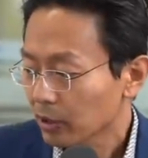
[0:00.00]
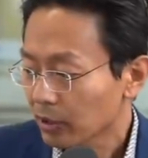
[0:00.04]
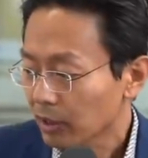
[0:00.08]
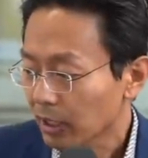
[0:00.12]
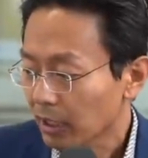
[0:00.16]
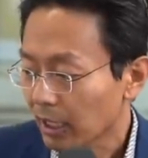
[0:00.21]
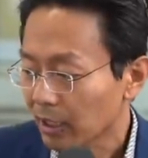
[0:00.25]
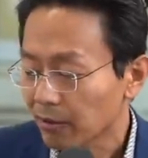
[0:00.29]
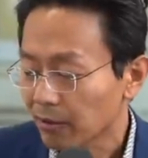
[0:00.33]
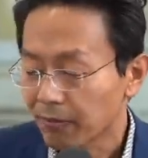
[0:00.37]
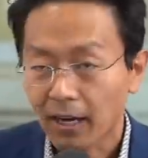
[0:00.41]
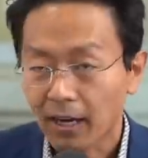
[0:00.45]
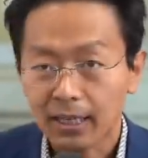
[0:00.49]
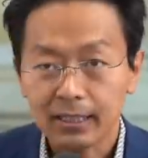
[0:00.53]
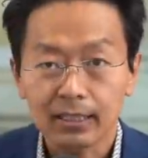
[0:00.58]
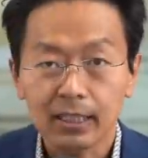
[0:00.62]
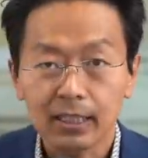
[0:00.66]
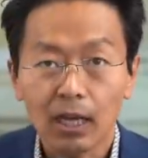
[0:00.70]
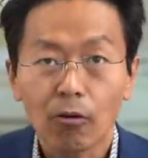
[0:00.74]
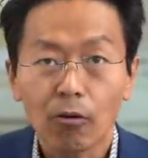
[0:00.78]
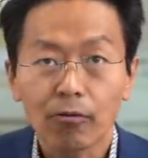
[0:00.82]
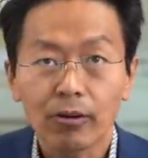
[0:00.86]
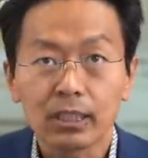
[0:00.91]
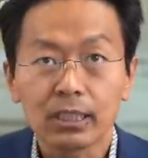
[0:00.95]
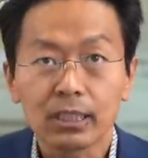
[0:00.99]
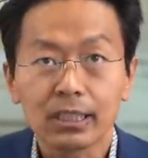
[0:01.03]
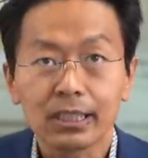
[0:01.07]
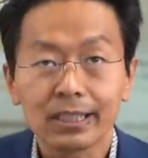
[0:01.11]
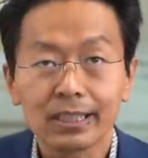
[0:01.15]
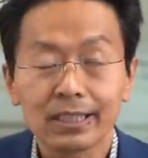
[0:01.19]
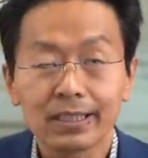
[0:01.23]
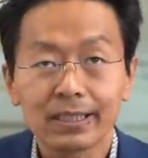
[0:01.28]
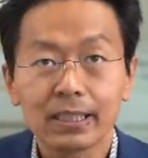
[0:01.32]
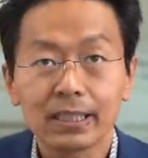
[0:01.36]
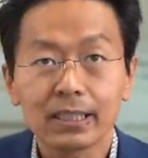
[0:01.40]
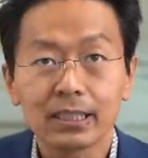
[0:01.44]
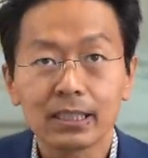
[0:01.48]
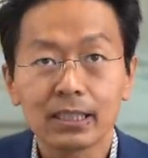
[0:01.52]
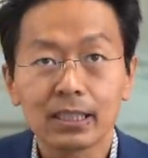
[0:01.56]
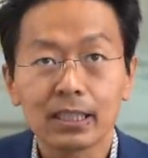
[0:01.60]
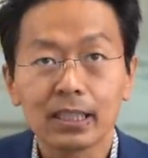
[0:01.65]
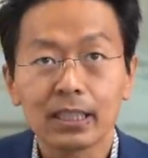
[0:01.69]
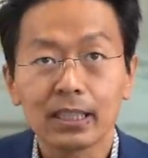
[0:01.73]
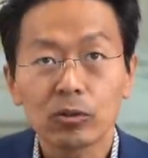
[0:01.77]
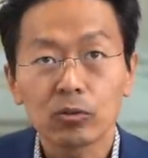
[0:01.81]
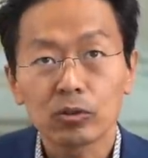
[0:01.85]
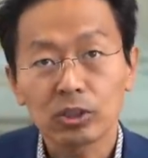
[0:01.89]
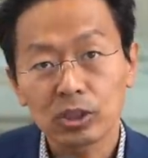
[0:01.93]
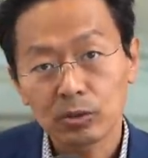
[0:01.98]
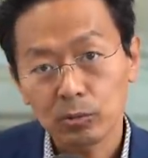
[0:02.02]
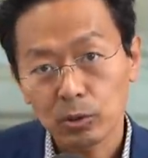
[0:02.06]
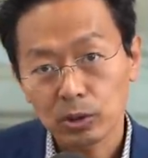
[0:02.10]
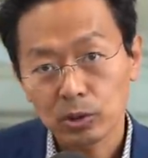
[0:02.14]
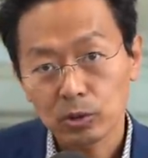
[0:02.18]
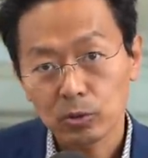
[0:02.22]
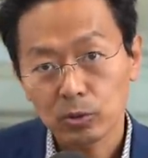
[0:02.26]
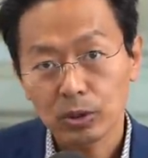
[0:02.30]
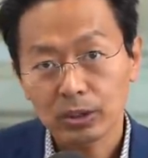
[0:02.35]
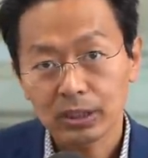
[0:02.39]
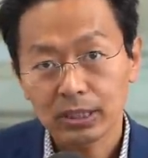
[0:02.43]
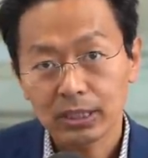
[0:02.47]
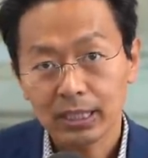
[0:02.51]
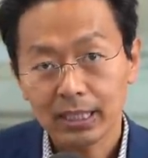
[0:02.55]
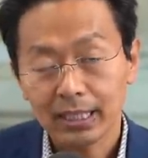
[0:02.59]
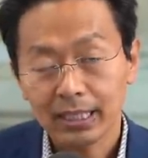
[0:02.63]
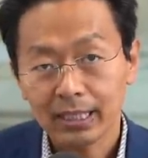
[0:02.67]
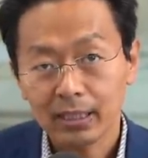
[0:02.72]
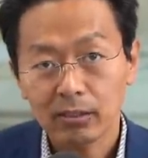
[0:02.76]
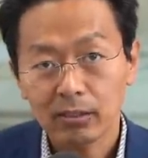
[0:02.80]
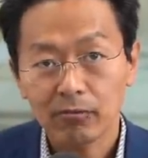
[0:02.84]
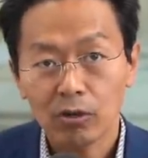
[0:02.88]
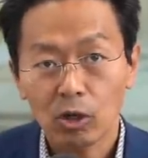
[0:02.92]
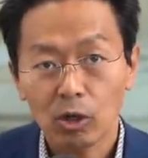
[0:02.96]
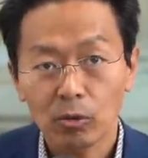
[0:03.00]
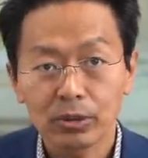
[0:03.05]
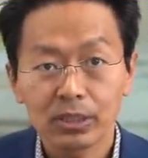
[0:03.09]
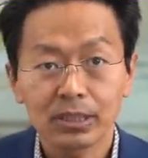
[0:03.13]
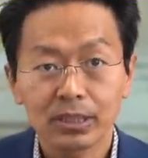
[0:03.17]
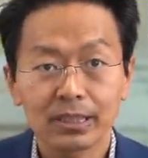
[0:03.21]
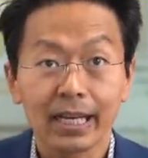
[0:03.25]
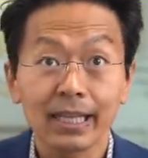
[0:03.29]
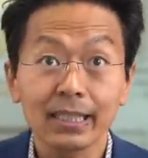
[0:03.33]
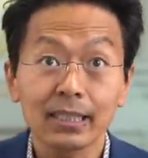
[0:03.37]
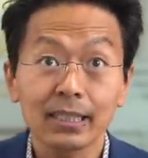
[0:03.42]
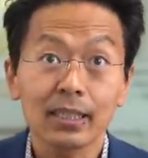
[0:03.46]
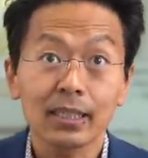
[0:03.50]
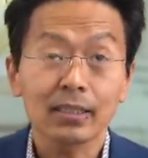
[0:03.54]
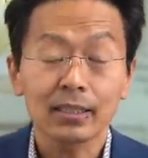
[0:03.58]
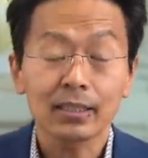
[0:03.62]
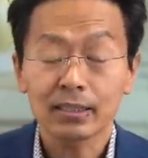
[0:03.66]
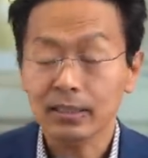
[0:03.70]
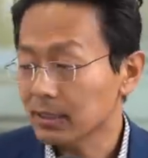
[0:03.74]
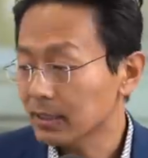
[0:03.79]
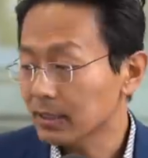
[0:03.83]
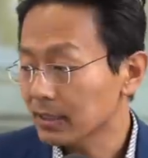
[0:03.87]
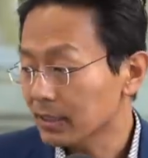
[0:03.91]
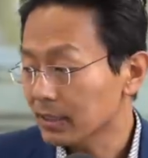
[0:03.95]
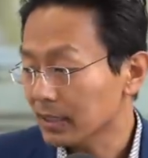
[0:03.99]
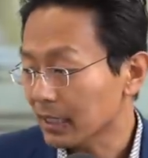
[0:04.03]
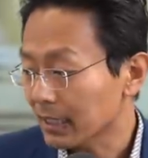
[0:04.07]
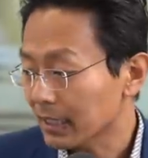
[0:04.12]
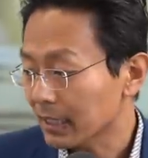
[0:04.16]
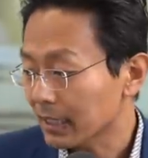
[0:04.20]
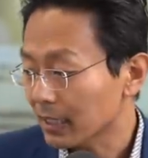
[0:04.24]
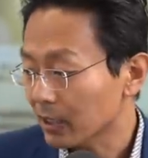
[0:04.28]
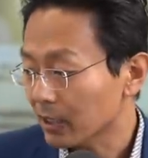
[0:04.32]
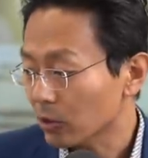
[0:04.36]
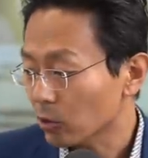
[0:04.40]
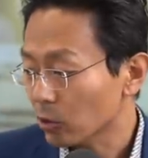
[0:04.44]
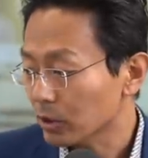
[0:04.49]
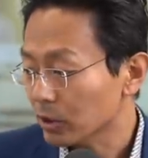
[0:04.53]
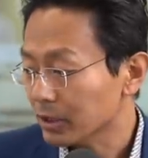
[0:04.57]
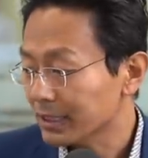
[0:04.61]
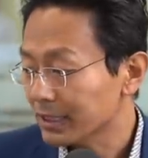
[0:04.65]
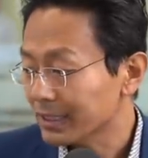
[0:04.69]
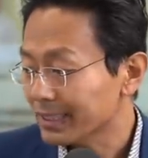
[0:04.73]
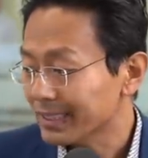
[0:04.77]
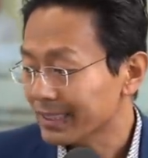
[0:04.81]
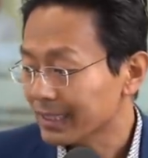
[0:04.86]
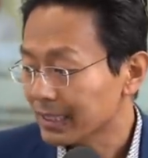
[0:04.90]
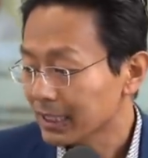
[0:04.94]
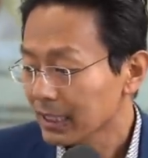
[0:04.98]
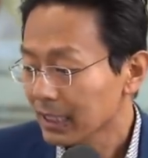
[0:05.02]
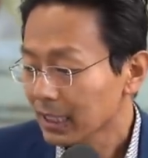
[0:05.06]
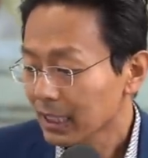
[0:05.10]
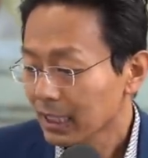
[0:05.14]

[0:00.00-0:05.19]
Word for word: alle warten auf eine gerichtliche Klärung. Ich möchte kurz erklären, warum es sein kann, dass es diese Erklärung, diese